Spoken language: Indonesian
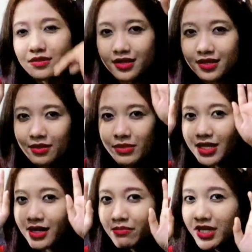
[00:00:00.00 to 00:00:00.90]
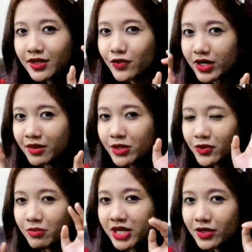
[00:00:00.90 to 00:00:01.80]
terus ada grimming-grimming gitu warna
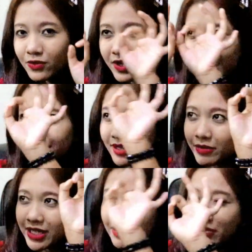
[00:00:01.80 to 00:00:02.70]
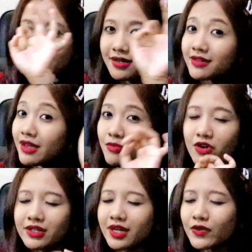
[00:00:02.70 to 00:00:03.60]
biru-biru kan tempel-tempelan di
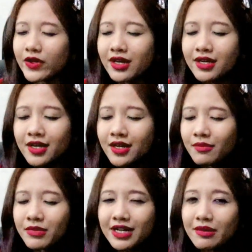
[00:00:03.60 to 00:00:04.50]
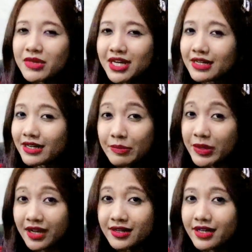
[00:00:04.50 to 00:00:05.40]
temboknya itu ya menambah
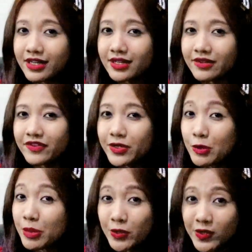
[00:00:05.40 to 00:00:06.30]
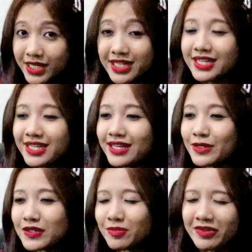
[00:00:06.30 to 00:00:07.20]
keramaian dari video parodi ini
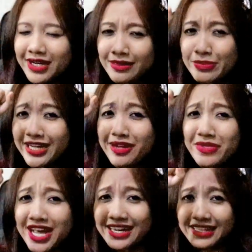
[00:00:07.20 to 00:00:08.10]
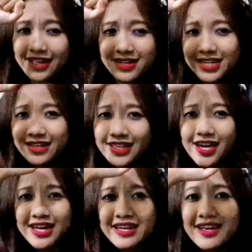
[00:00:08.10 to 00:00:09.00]
ya terus lihat mereka menari tadi yang
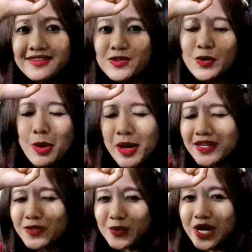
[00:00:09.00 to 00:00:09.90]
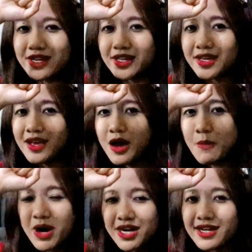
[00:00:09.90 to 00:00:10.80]
tangannya di atas tuh aku paling suka di
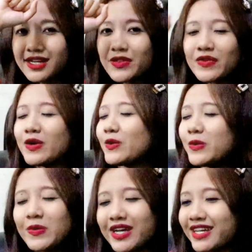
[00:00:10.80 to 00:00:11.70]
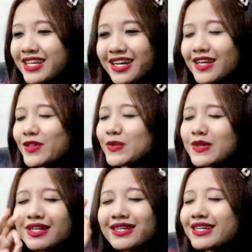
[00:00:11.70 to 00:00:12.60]
part yang itu ya oh my god itu
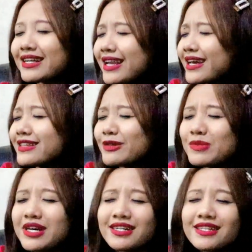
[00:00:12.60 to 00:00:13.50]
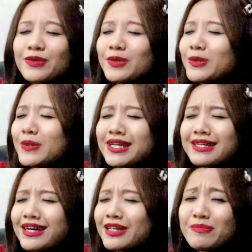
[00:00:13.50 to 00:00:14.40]
kelihatan banget oh my
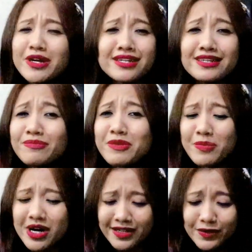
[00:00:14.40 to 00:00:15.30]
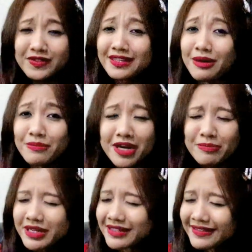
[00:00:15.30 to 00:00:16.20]
god part demi part tuh sama
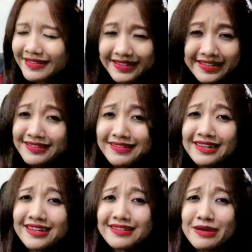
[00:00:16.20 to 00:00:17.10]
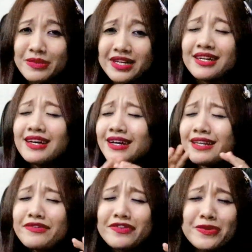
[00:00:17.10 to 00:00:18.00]
persis ya sama
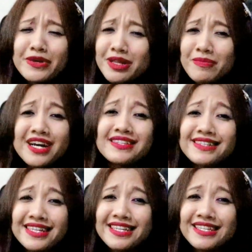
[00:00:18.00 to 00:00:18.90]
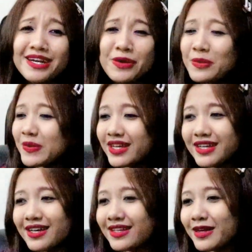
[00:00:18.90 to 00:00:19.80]
di video klip aslinya oh my
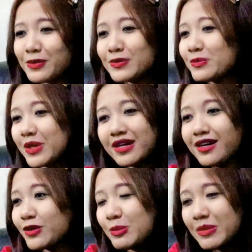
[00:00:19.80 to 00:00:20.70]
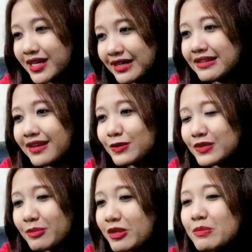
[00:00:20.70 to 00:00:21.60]
god aku sempat kagum banget ya aku
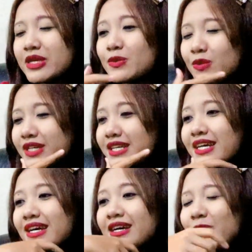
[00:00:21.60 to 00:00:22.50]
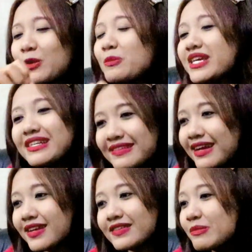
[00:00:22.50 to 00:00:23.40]
sampai bingung nih
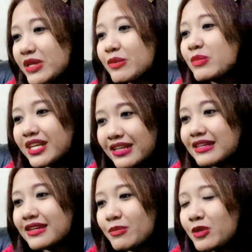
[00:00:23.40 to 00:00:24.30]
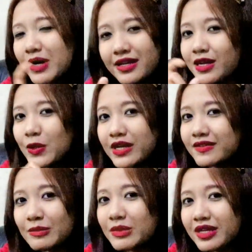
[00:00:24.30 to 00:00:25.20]
bisa ya semirip ini ya belum ada loh yang
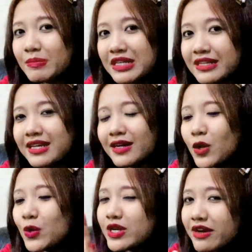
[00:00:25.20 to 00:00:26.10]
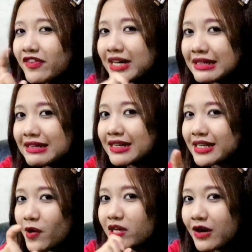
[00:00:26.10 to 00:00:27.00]
semirip ini ya kalau udah Fatan dan
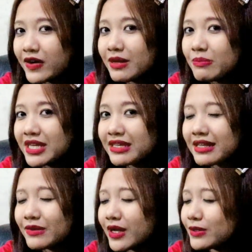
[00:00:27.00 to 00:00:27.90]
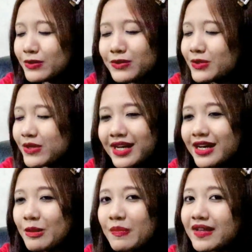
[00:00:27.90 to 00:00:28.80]
kawan-kawan yang bikin waduh
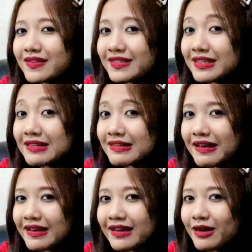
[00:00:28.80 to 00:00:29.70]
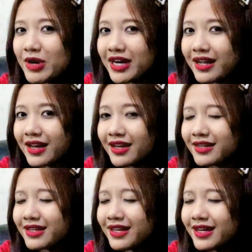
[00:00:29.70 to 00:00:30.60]
pastinya ya
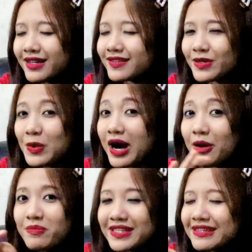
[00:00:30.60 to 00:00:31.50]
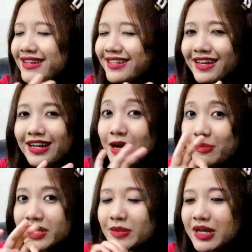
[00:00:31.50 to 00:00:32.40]
bakalan seru abis dan keren
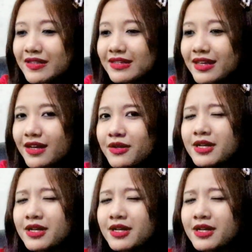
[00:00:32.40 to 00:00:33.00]
abis pastinya